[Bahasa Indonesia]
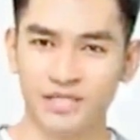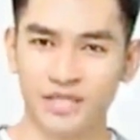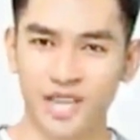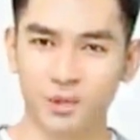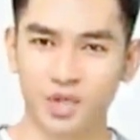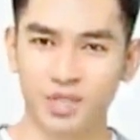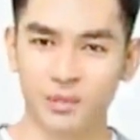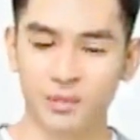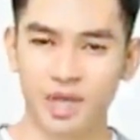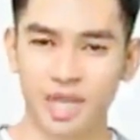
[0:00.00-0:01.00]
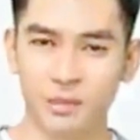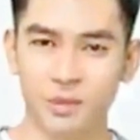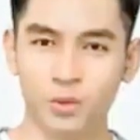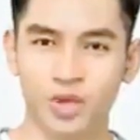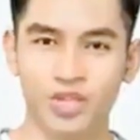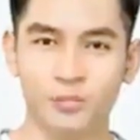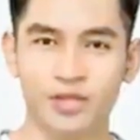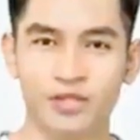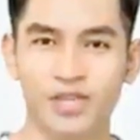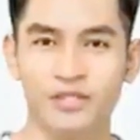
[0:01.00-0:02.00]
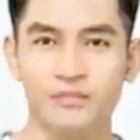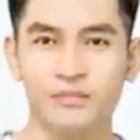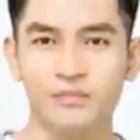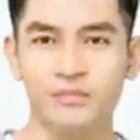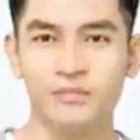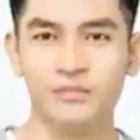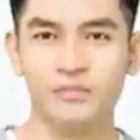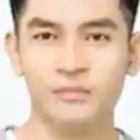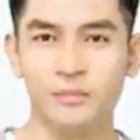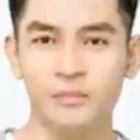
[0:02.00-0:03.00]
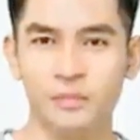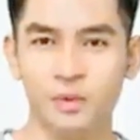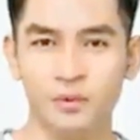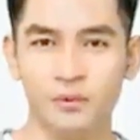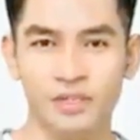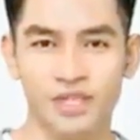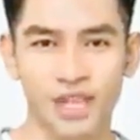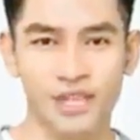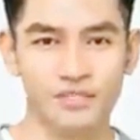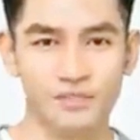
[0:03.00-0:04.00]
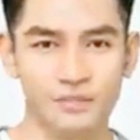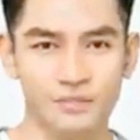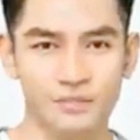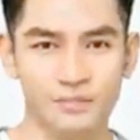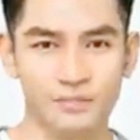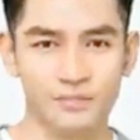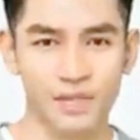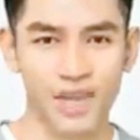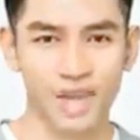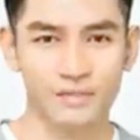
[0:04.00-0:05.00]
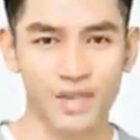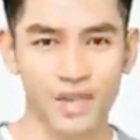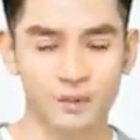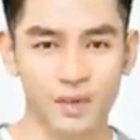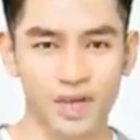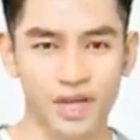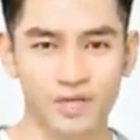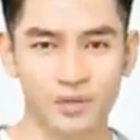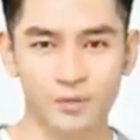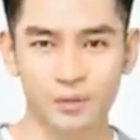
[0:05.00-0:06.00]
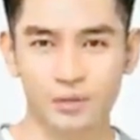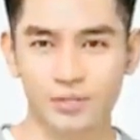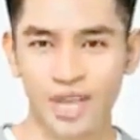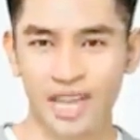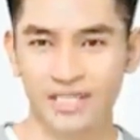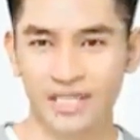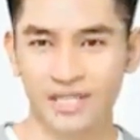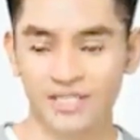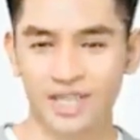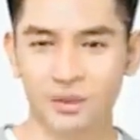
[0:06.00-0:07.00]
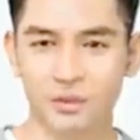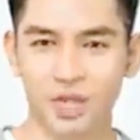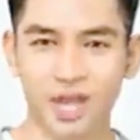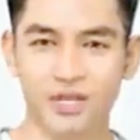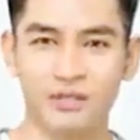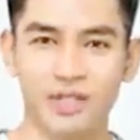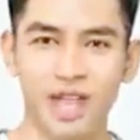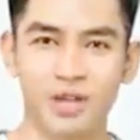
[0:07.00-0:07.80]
Saat musik piano berakhir, Daji bertepuk tangan dan menatap Cuyo Umeng dengan kagum. Terima kasih.